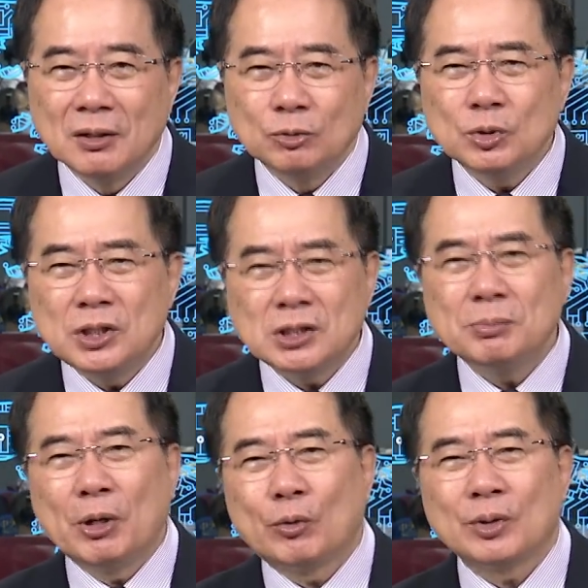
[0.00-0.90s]
问题是
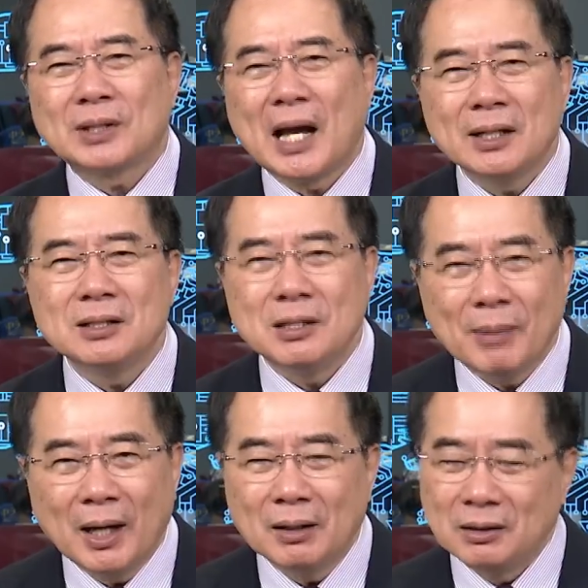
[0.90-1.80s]
美国会答应你
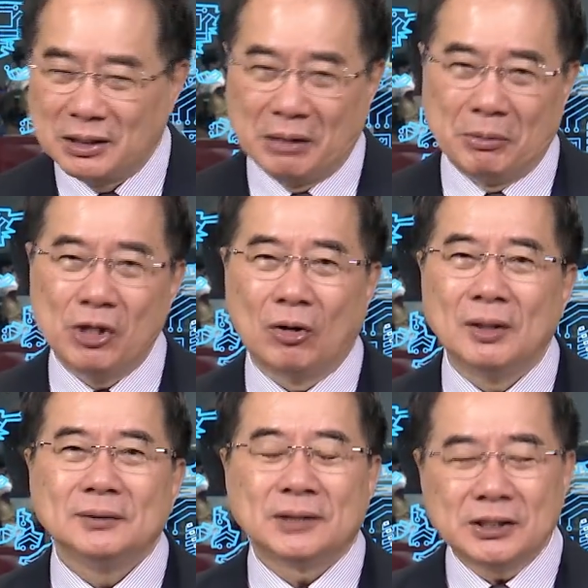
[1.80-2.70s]
吗？也没有。
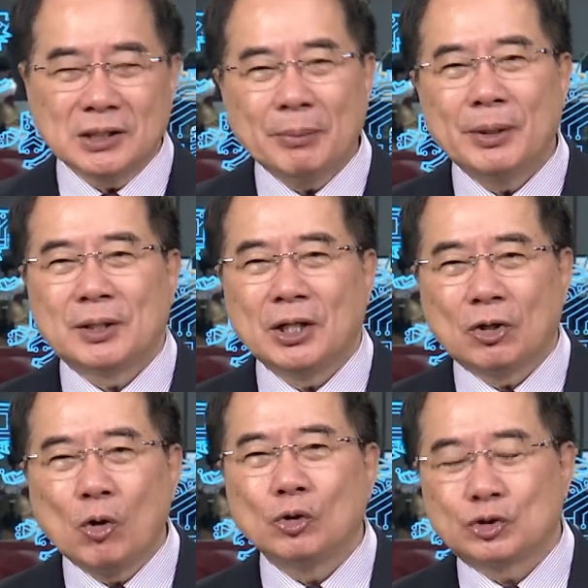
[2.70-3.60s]
但是他们可以
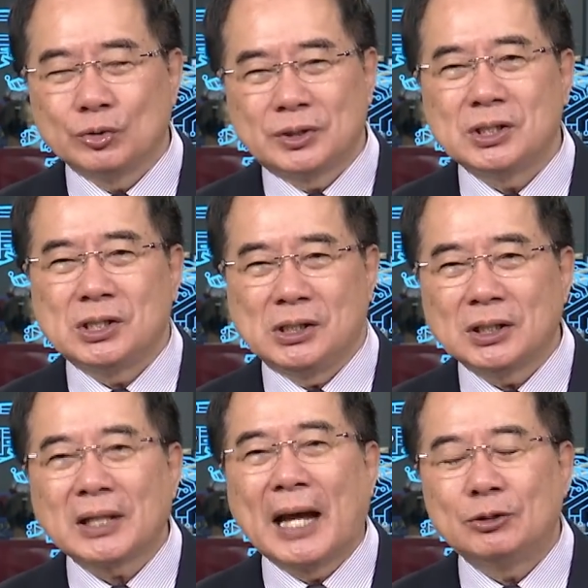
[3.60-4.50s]
构筑自己一个
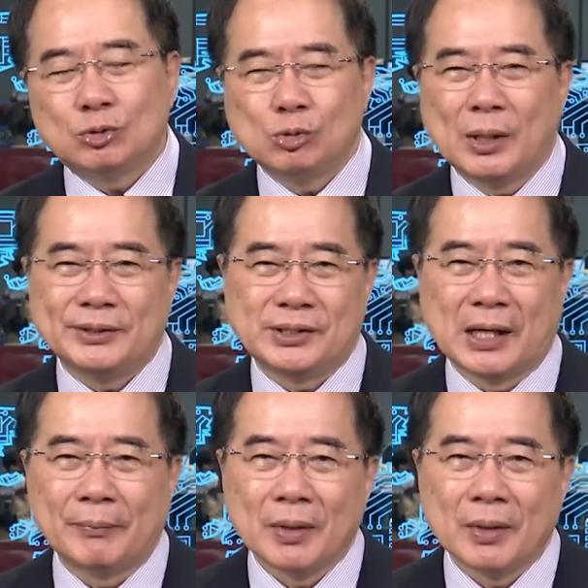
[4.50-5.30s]
台独幻想。